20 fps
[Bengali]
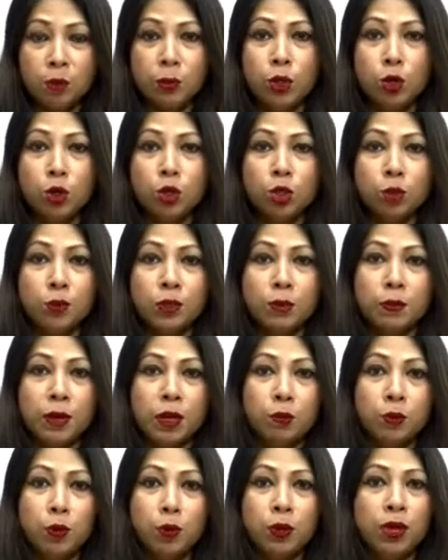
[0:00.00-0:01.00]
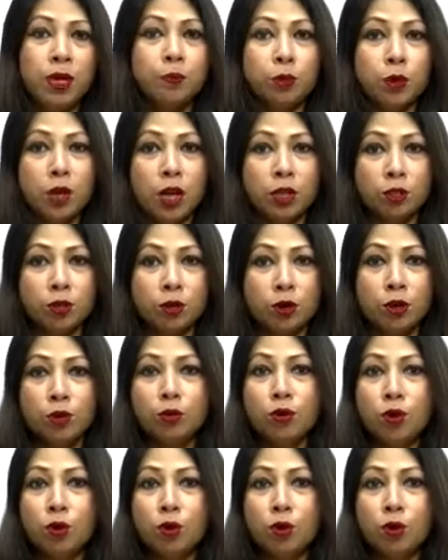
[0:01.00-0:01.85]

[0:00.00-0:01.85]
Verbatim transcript: বৃহস্পতিবার ভোরে প্রয়াত হন